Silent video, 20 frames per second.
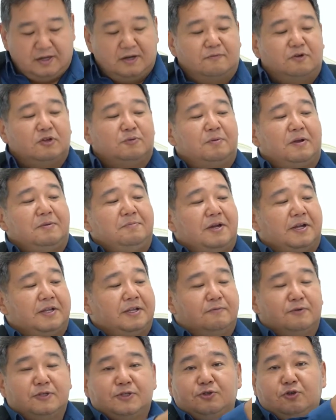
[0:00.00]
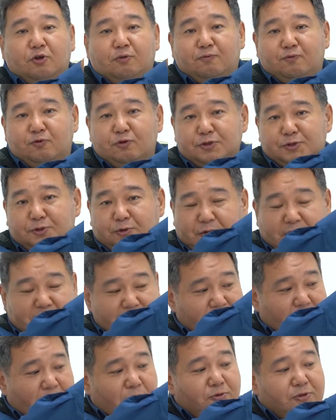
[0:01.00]
Вот примерно вот столб воздуха
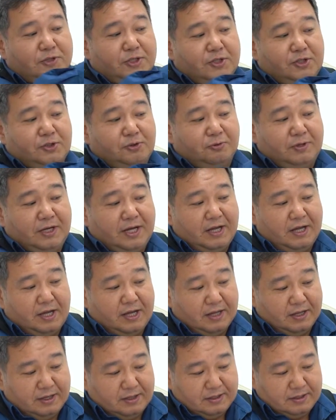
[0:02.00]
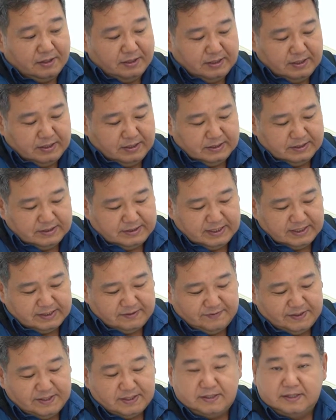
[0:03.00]
заходит сюда,
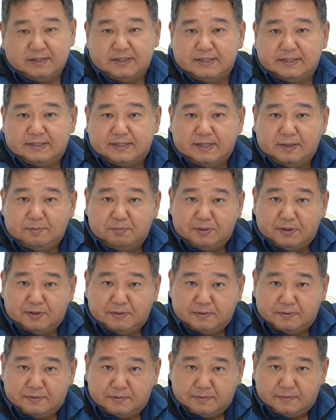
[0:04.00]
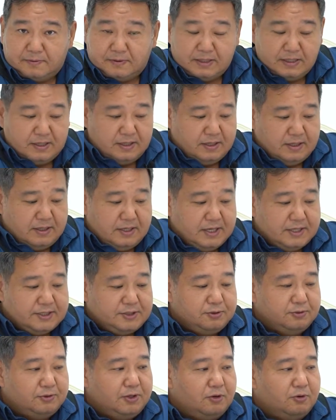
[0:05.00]
здесь видите изгиб, и
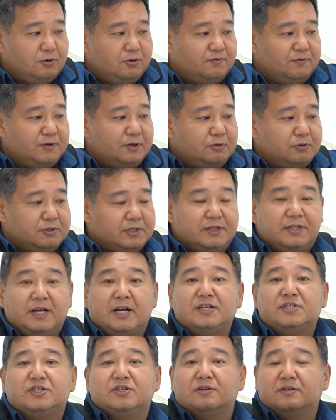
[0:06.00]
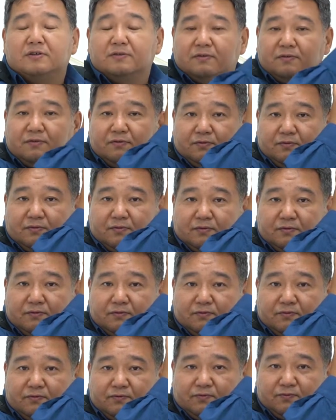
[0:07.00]
отсюда он выходит дальше
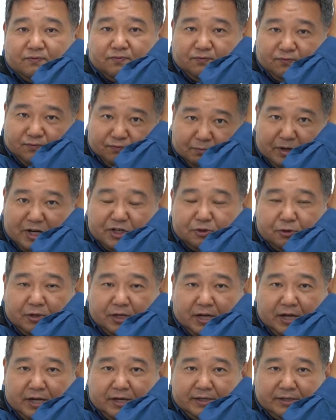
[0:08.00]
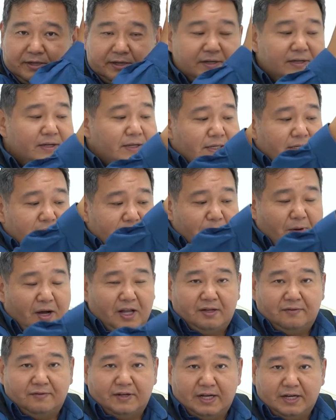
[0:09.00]
большое колено. Из
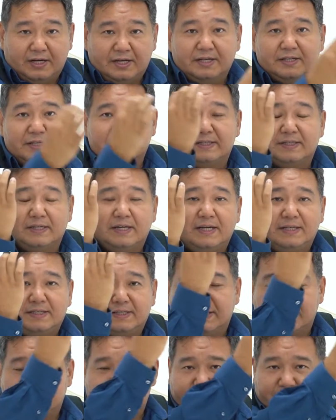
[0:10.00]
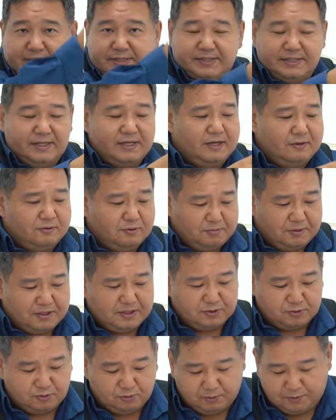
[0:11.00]
малого колена, из эсика, из тростей я вот
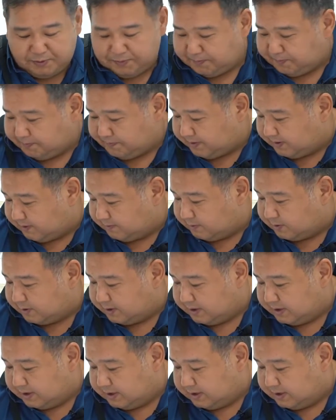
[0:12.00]
покажу. Вот.